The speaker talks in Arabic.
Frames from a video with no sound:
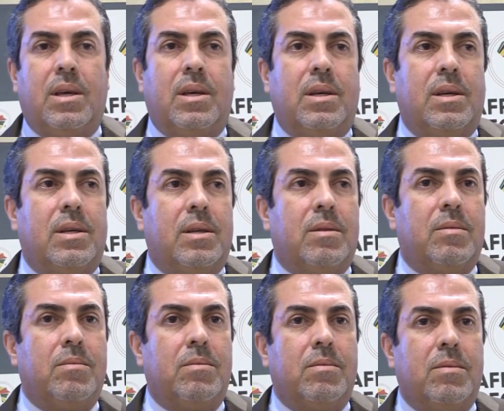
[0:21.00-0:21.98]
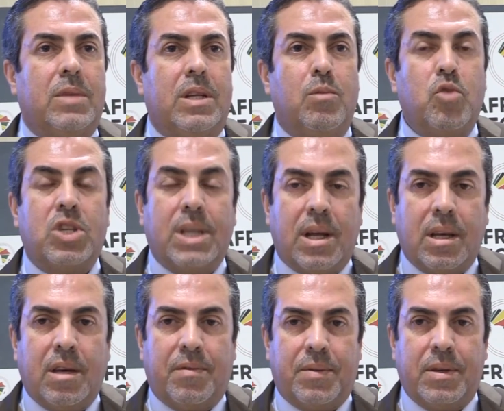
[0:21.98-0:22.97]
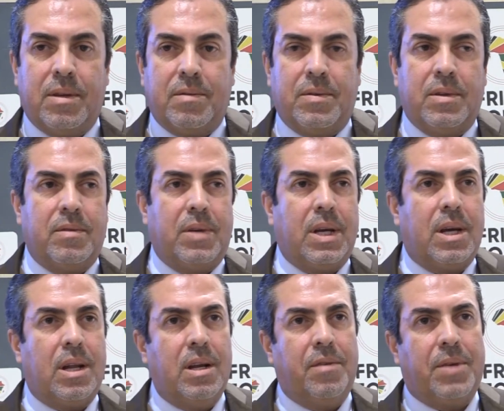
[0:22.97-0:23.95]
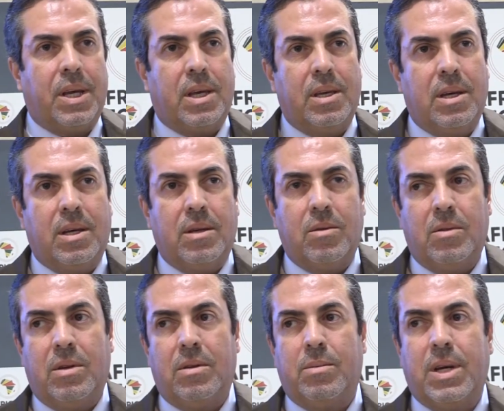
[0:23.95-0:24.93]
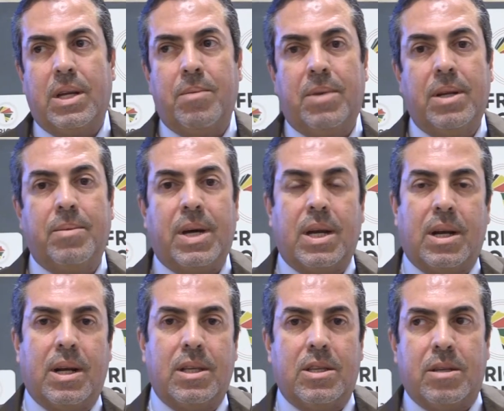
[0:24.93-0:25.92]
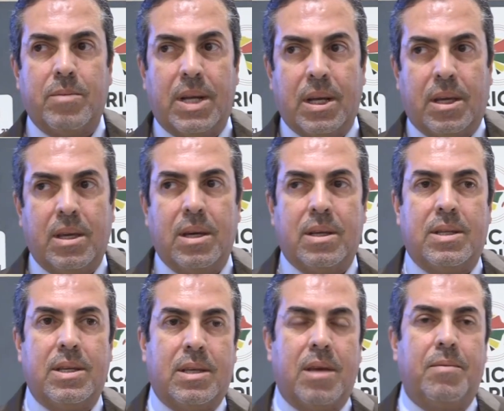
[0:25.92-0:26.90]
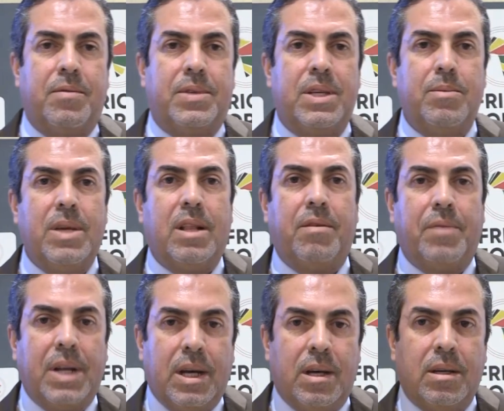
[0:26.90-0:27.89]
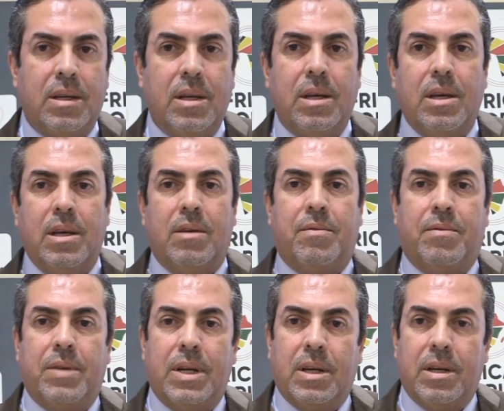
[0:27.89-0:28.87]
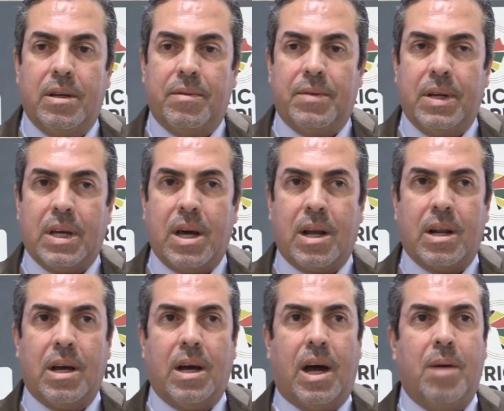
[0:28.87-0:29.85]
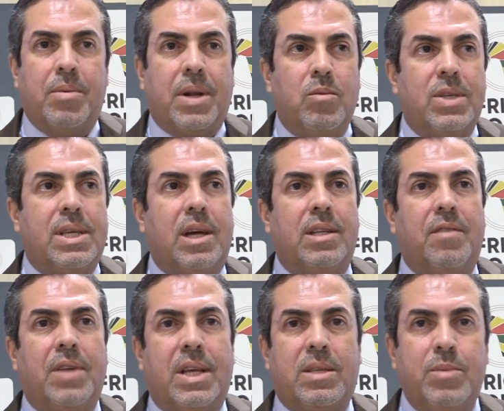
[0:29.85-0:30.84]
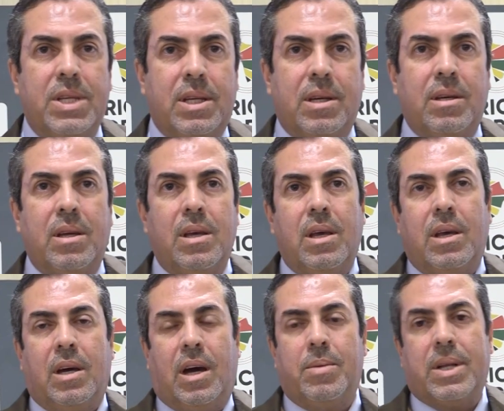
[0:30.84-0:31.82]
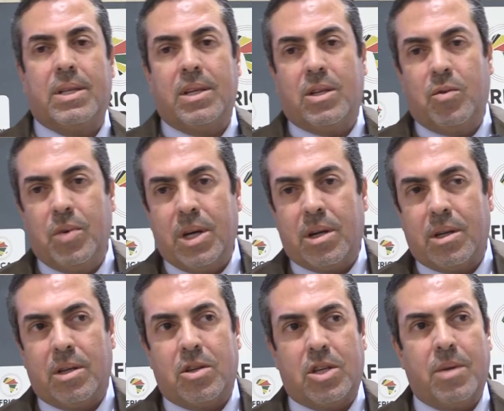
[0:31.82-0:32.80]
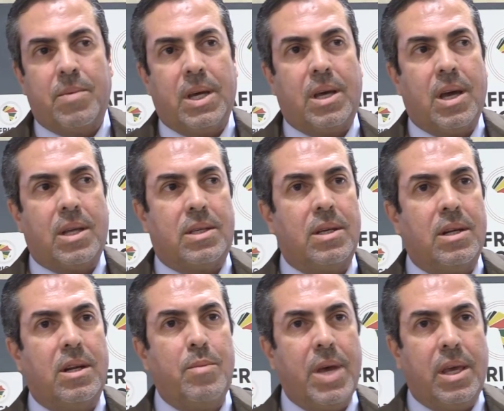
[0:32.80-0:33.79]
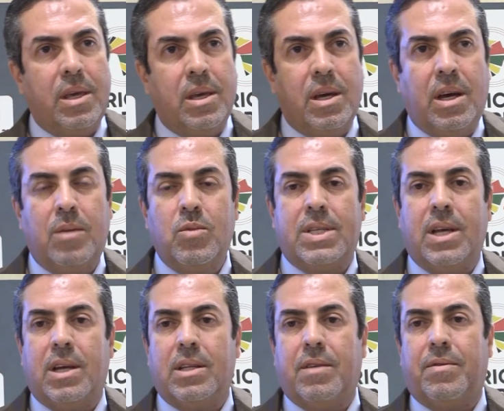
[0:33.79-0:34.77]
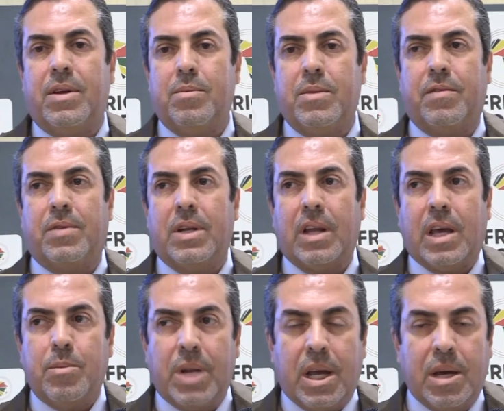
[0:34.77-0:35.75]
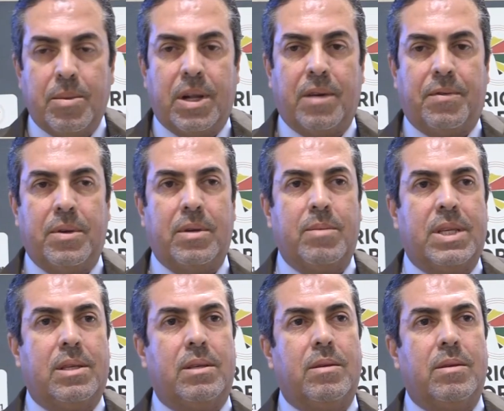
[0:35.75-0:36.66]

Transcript: آه، المشتركه في القاره الافريقيه والمغرب اللي بقرارات ملكيه تساهم في تنميه الفلاحه في في القاره عبر المساعده في الاسمده عبر تطوير الشبكات المائيه المساعده في بالخبره في